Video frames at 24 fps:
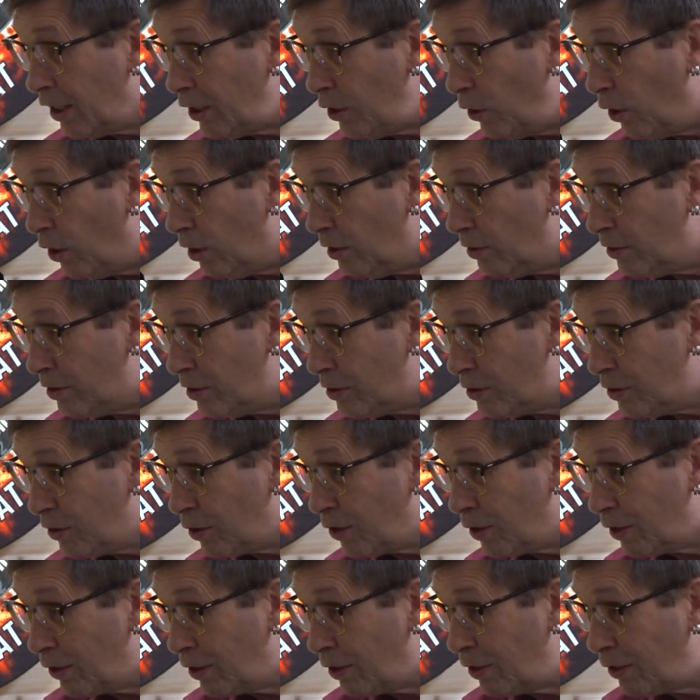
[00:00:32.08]
Ja,
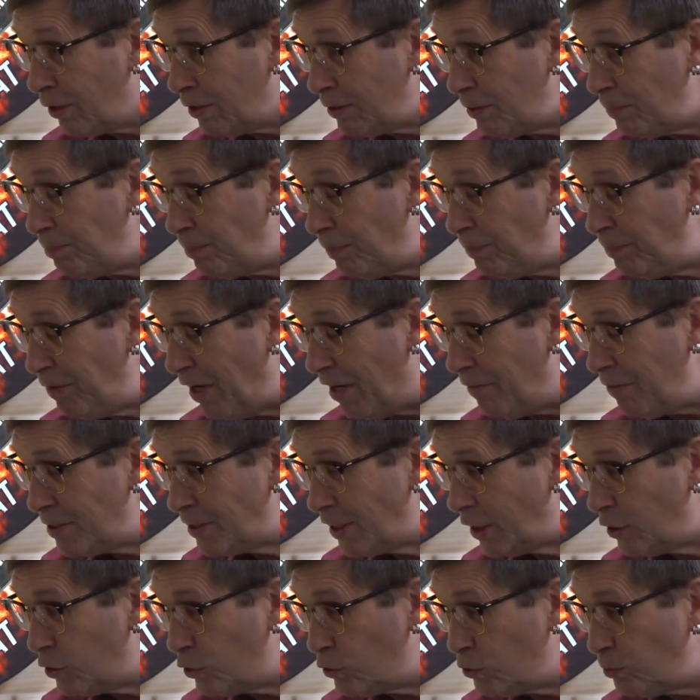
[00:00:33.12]
die Bewerbe
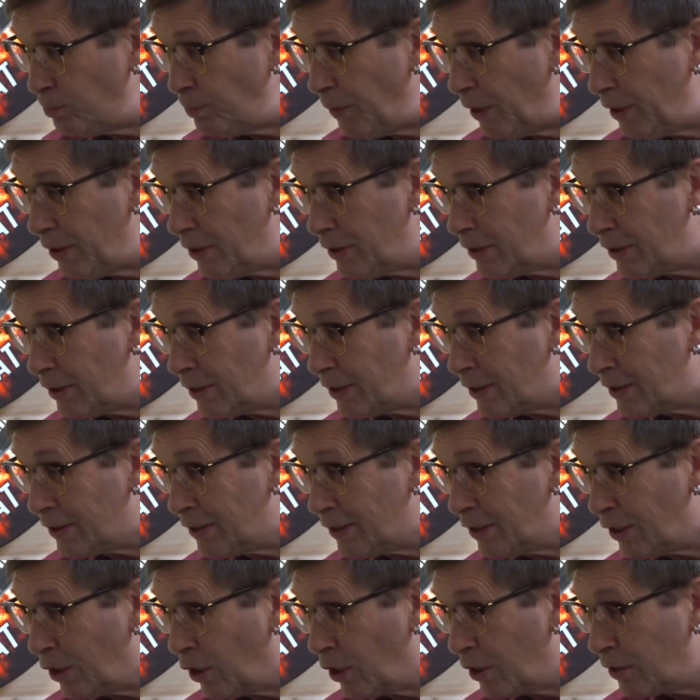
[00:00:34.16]
sind super.
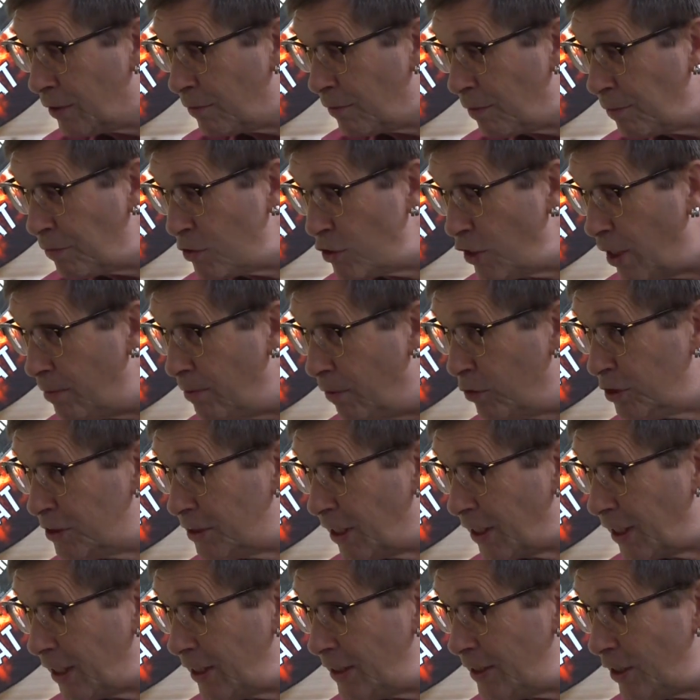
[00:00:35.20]
Schauen wir, was
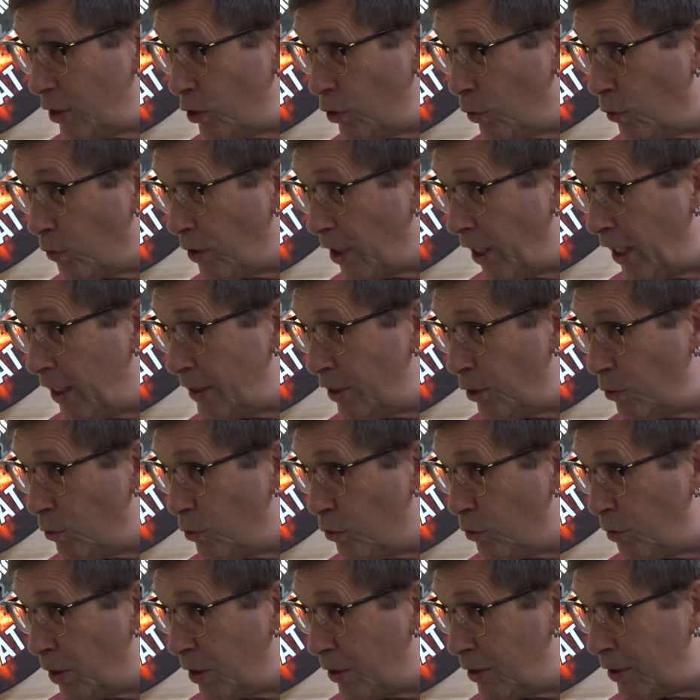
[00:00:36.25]
der dritte Tag heute
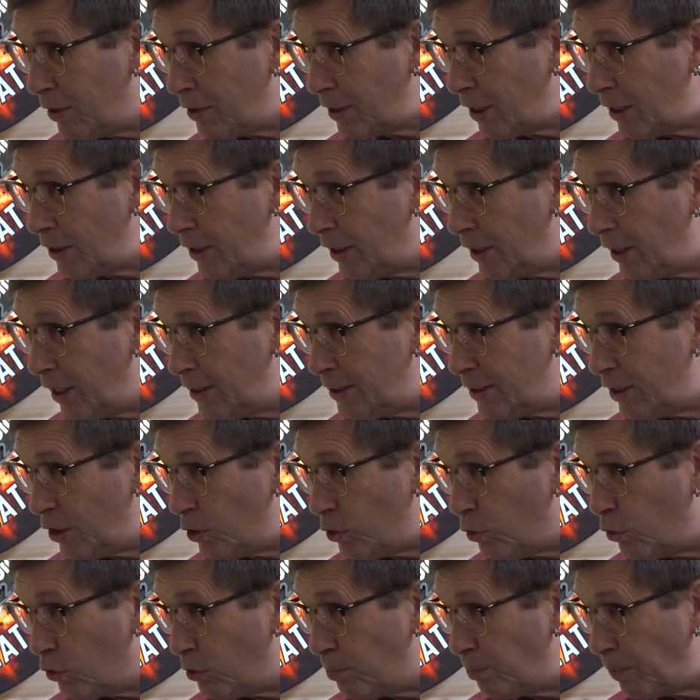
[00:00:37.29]
noch, dritte und letzte
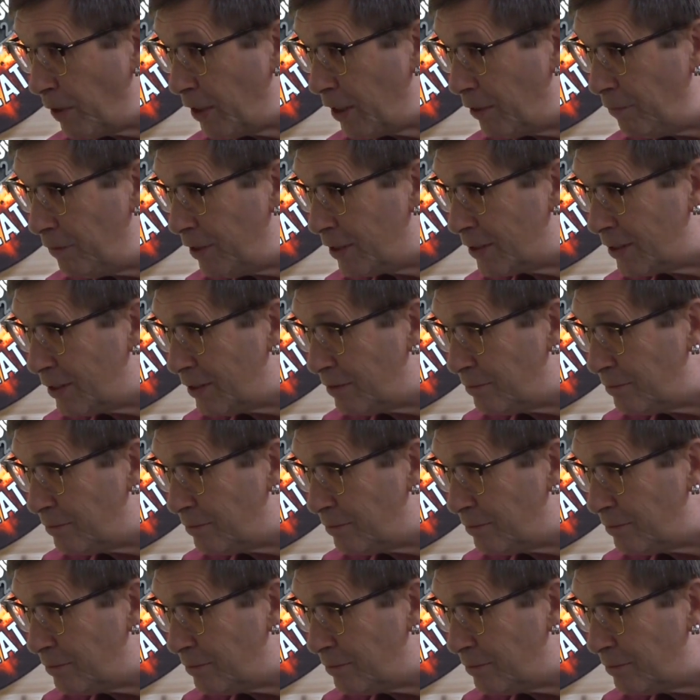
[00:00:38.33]
Tag bringen wird.